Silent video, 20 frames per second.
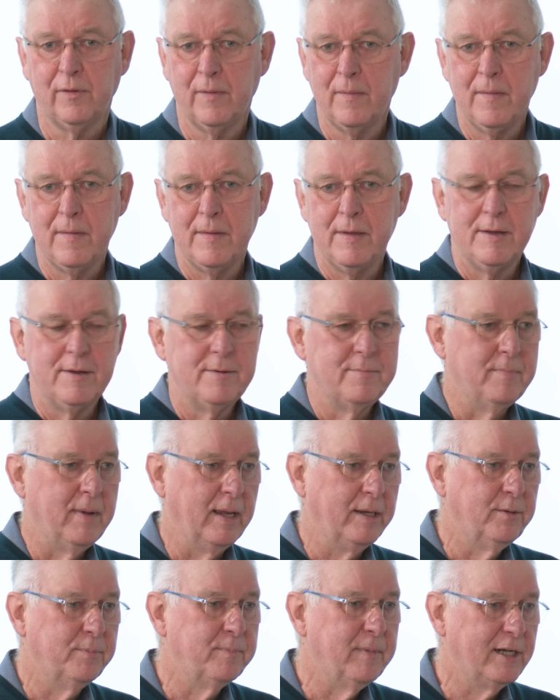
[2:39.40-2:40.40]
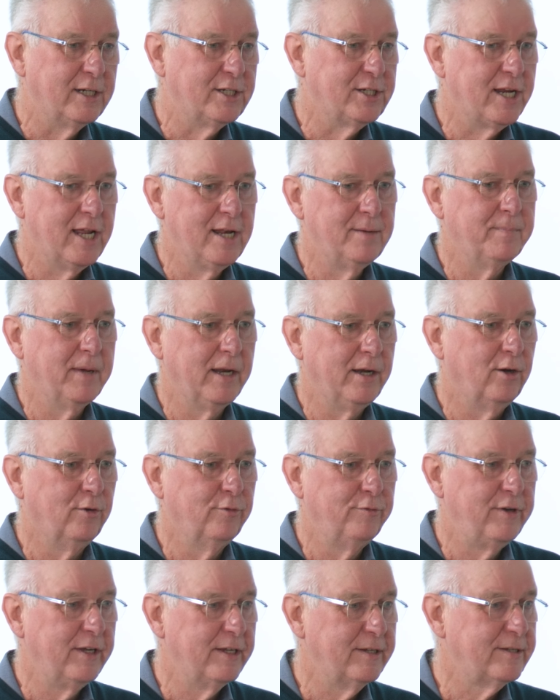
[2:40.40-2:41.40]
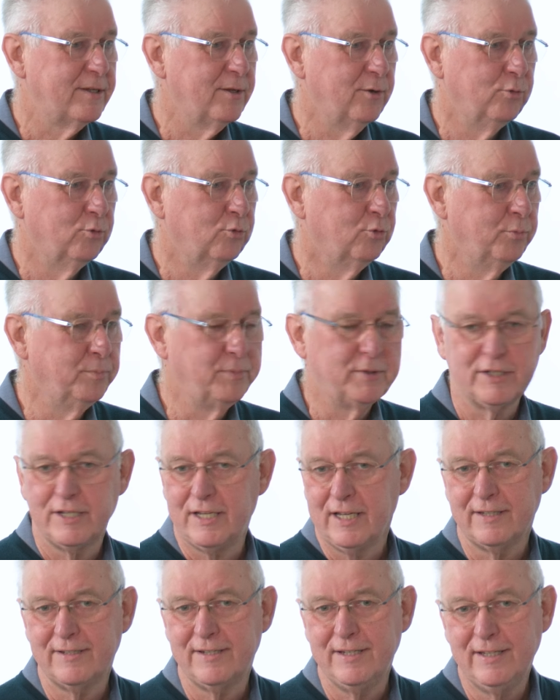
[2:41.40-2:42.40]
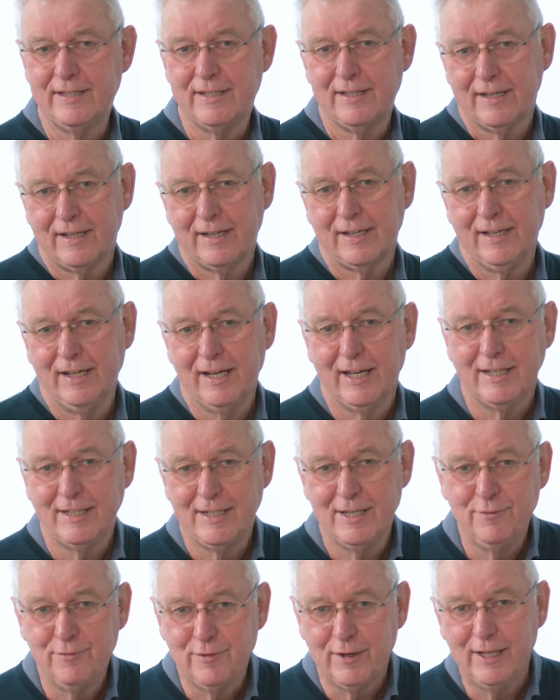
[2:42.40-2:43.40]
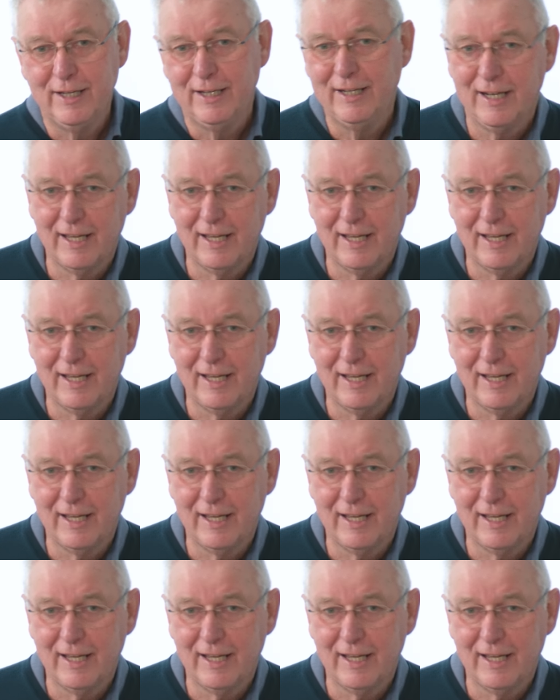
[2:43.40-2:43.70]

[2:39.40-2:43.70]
Am Anfang war es noch etwas verhalten. Letztendlich wurde es aber von Tag zu